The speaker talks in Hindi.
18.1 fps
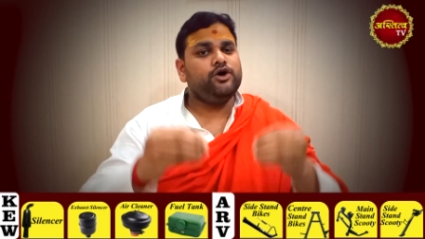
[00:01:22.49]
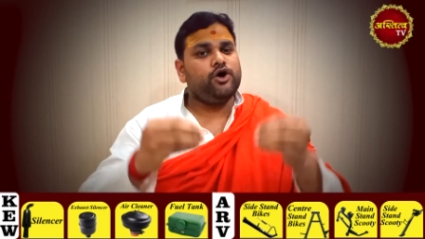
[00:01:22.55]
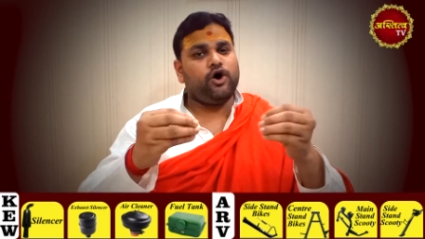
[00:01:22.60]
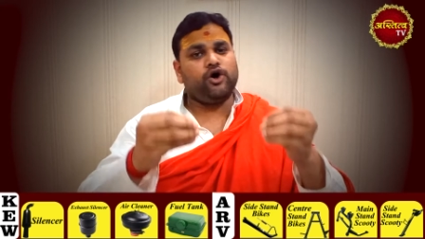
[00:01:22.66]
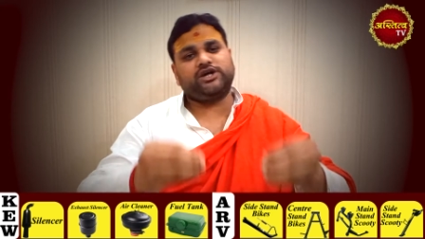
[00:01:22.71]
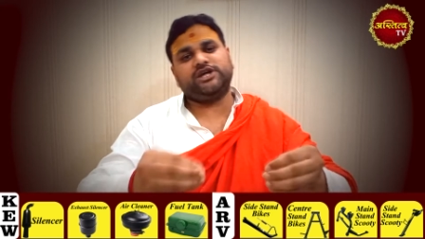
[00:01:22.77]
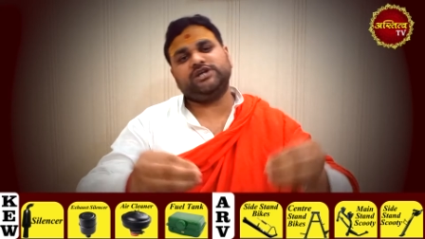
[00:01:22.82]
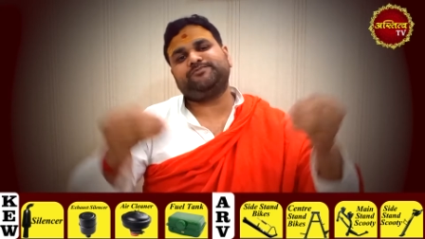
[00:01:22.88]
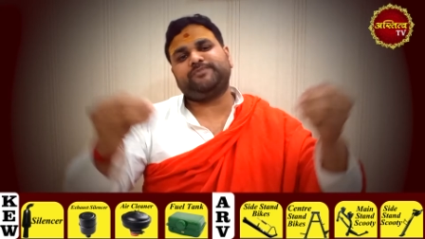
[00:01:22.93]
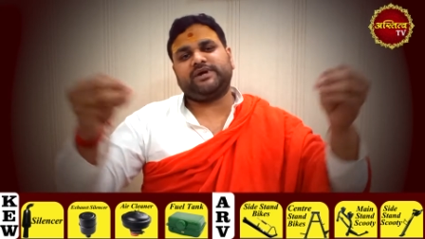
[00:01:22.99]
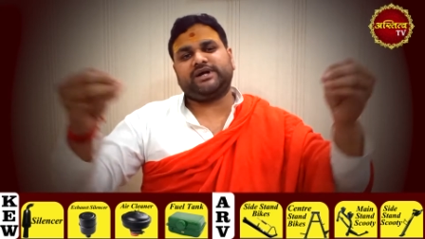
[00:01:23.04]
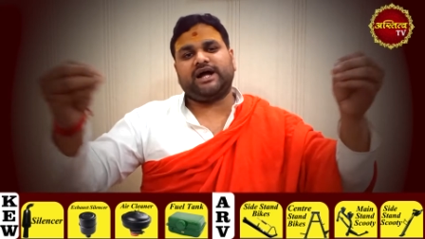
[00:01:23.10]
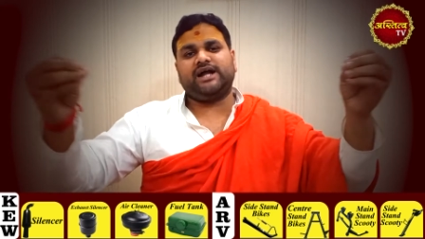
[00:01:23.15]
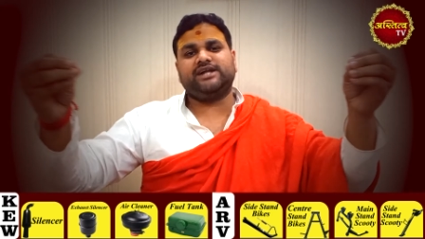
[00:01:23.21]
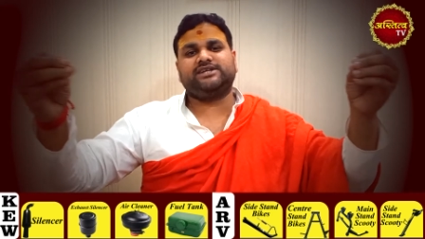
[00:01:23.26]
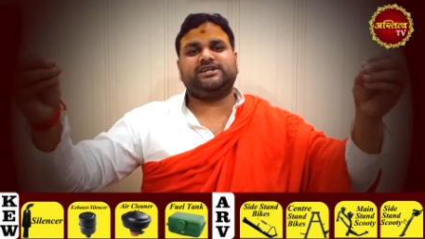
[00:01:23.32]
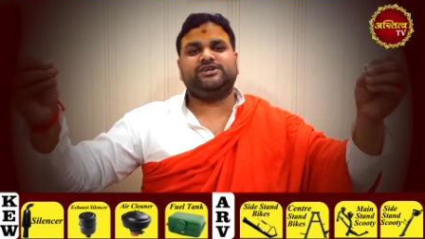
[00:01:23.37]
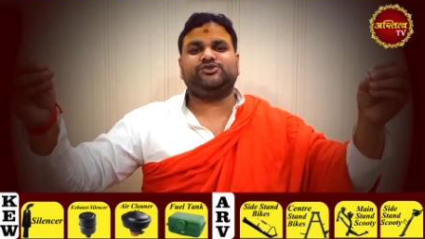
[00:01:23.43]
और किस
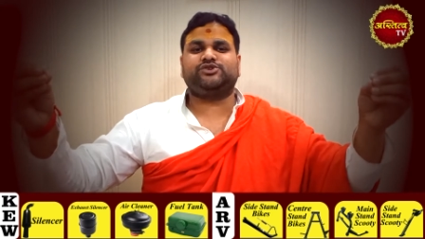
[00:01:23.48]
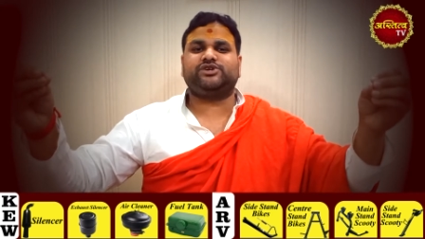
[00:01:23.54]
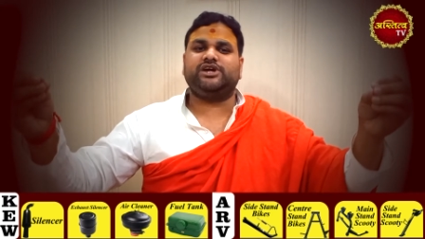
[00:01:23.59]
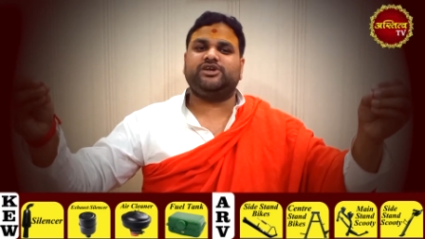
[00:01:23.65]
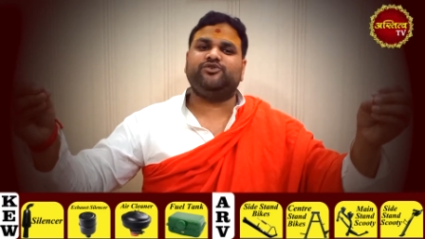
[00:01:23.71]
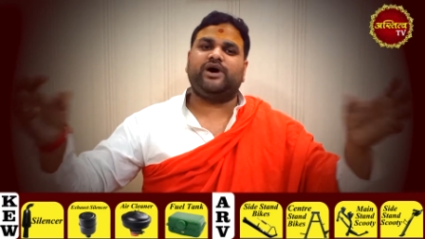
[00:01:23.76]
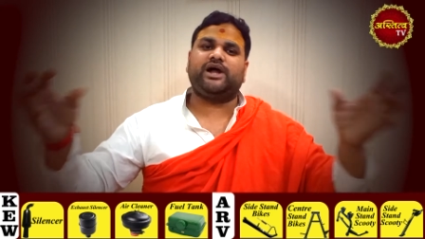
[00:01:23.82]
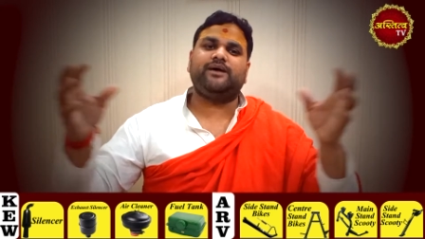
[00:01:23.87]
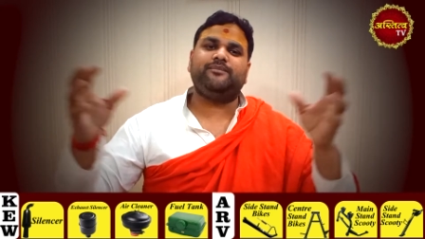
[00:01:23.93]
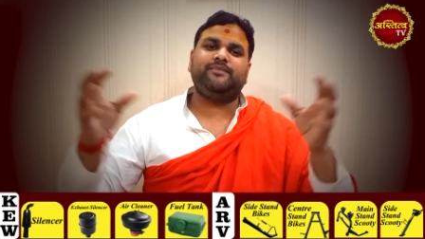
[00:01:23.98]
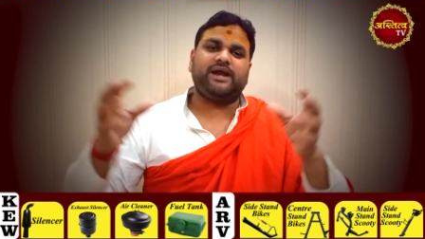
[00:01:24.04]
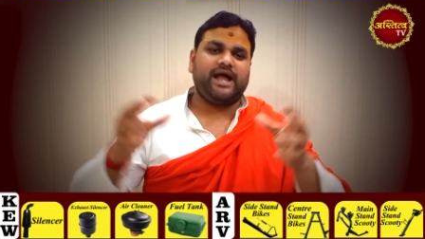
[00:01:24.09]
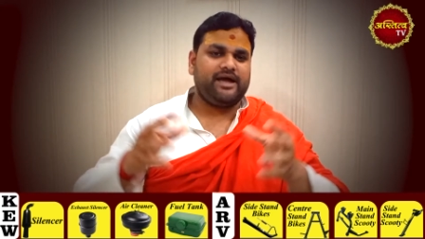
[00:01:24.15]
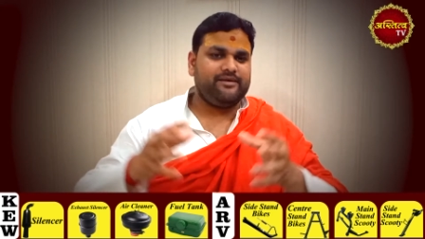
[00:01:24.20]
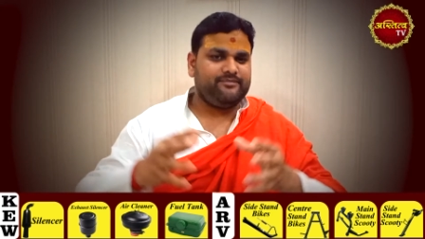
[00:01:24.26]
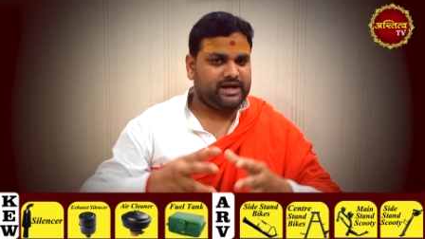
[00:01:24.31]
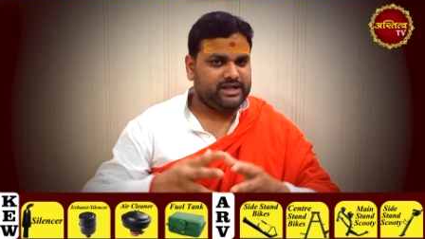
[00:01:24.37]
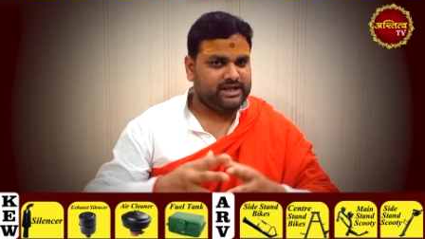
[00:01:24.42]
प्रकार से उसके द्वारा
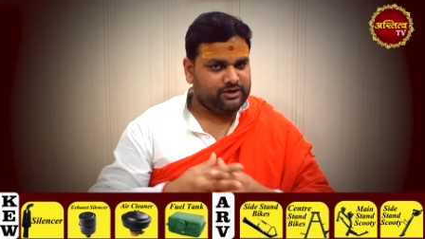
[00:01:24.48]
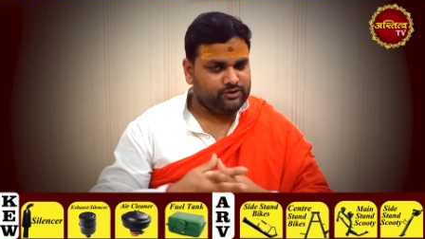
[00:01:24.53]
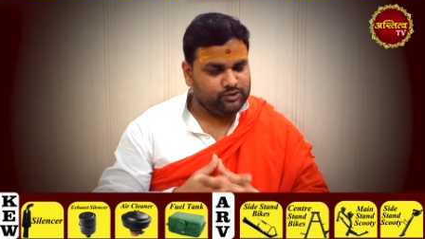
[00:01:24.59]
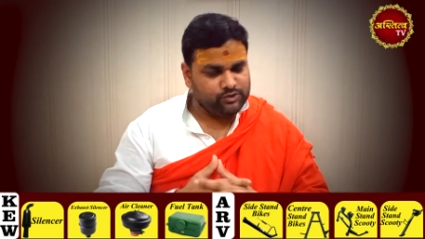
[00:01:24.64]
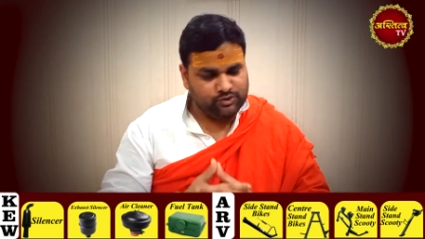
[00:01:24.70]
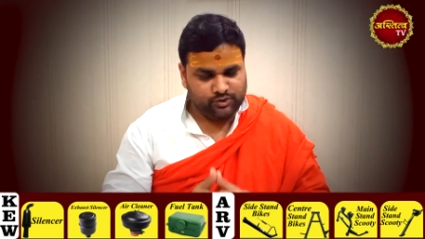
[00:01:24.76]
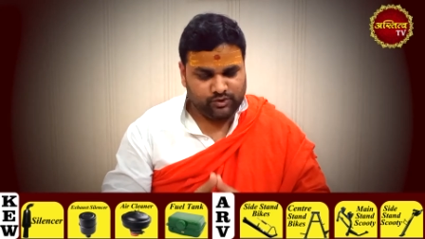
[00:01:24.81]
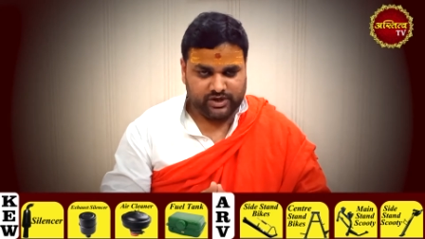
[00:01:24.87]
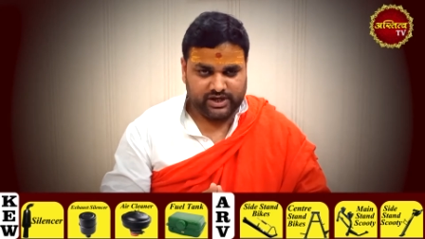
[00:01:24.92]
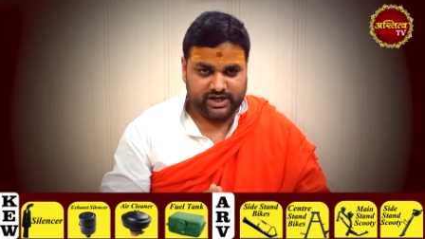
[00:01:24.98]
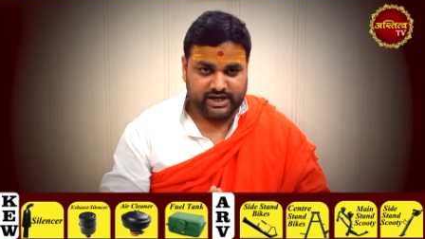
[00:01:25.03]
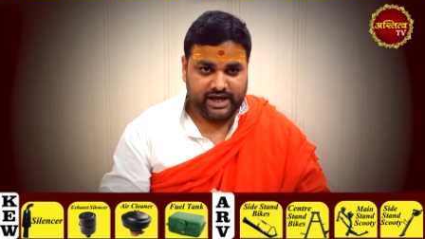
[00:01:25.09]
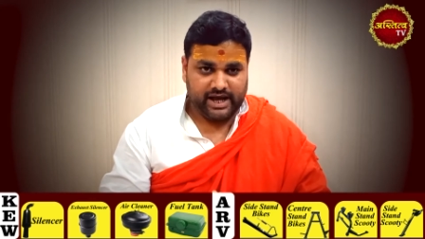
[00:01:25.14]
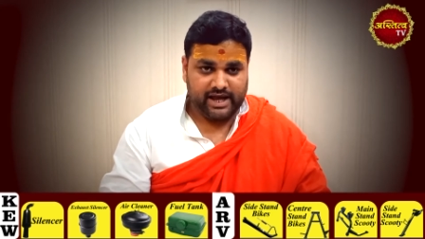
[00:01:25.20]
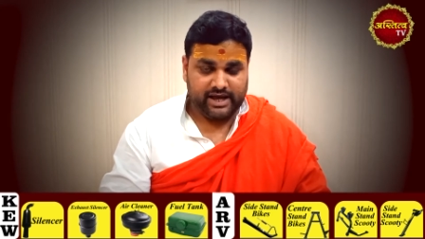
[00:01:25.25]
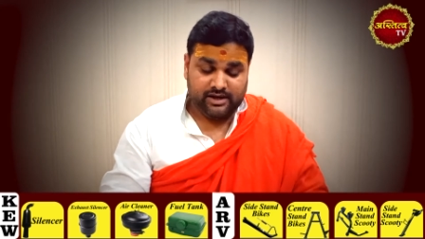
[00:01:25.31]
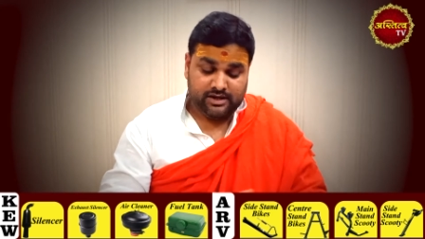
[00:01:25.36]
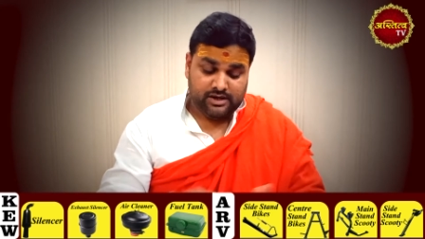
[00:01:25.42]
बलाय बाधा को दूर किया
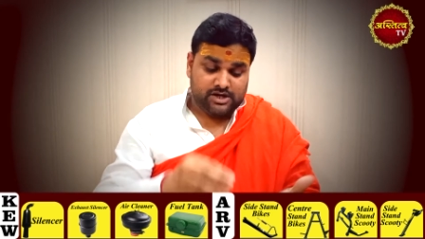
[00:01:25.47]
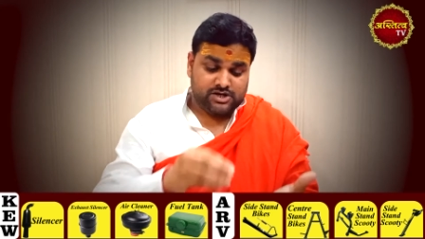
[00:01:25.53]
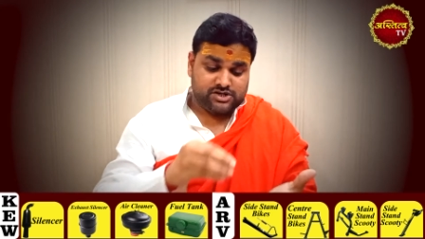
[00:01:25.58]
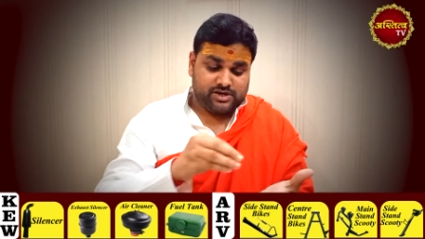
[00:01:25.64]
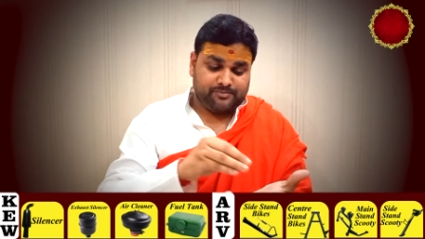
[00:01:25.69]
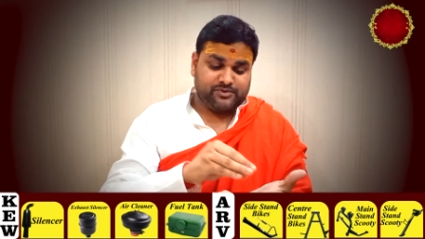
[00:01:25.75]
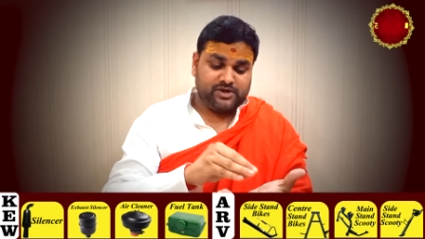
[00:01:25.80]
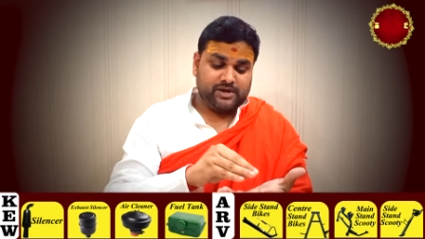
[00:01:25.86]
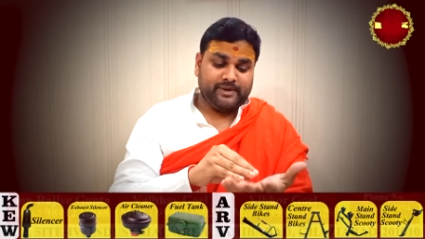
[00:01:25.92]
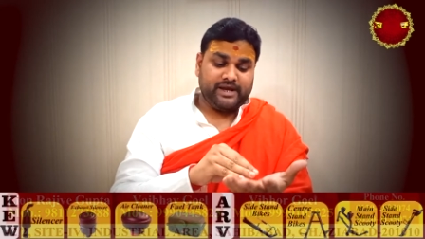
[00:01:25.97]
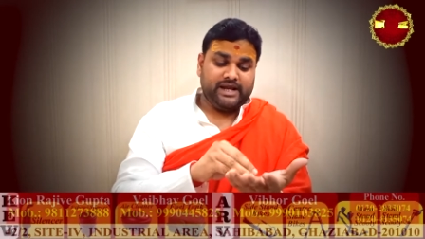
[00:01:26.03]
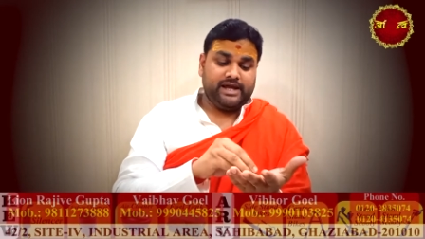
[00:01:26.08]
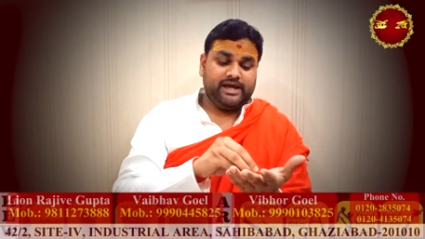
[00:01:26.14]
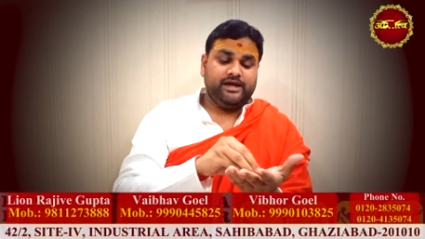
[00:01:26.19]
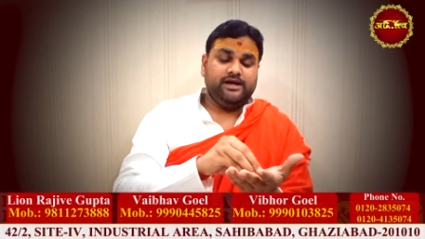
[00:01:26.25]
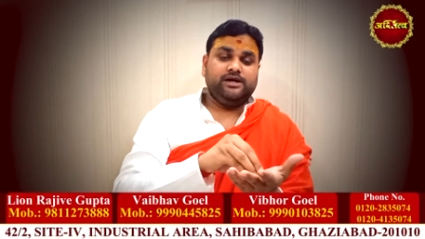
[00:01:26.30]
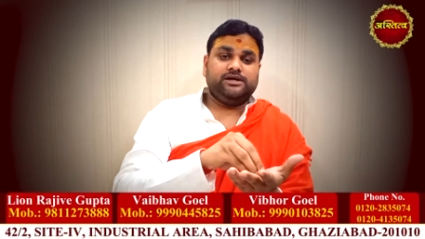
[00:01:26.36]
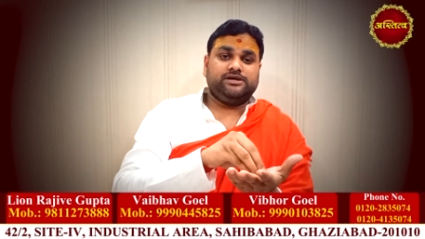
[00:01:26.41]
है सबसे
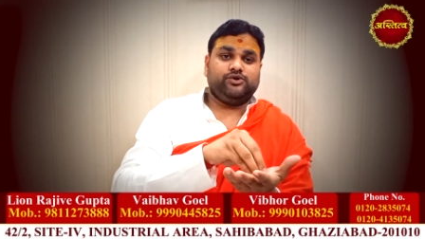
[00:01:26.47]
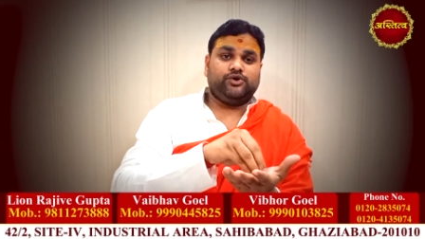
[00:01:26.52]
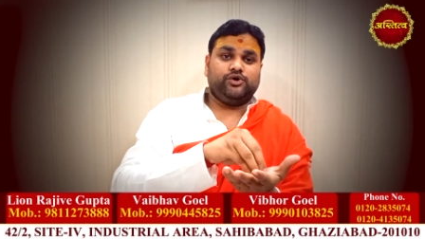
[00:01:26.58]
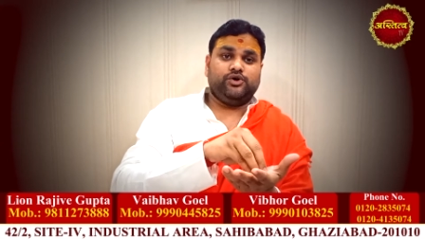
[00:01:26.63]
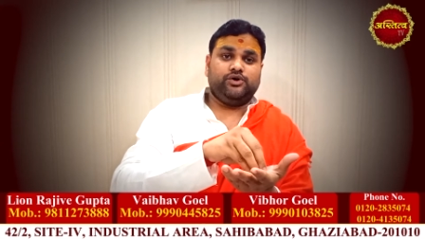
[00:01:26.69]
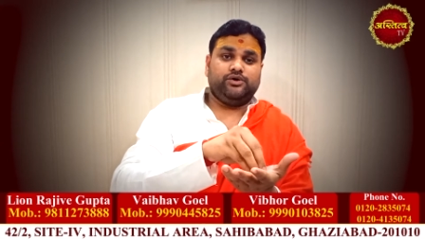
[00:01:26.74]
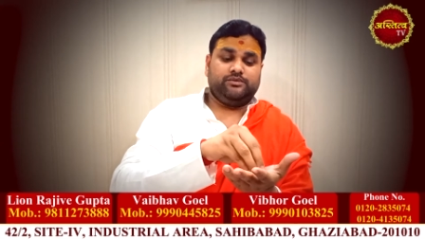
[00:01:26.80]
पहले जो